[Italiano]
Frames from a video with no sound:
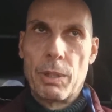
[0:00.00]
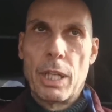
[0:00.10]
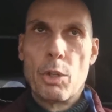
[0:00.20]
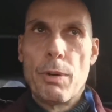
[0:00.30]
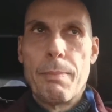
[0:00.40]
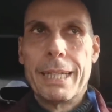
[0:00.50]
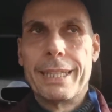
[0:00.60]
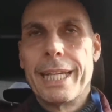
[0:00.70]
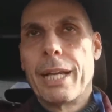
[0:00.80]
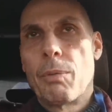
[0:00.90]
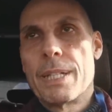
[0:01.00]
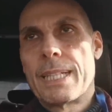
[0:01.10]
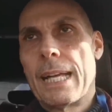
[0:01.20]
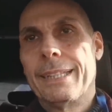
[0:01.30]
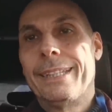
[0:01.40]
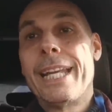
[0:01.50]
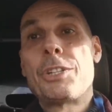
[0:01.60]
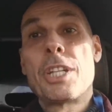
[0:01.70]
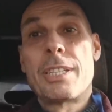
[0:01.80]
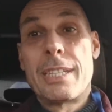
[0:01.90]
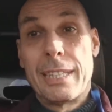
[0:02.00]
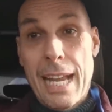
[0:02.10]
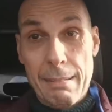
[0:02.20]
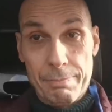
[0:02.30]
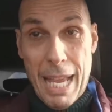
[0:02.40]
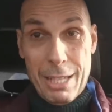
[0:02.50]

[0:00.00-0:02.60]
Quindi la Juve mantiene questa necessità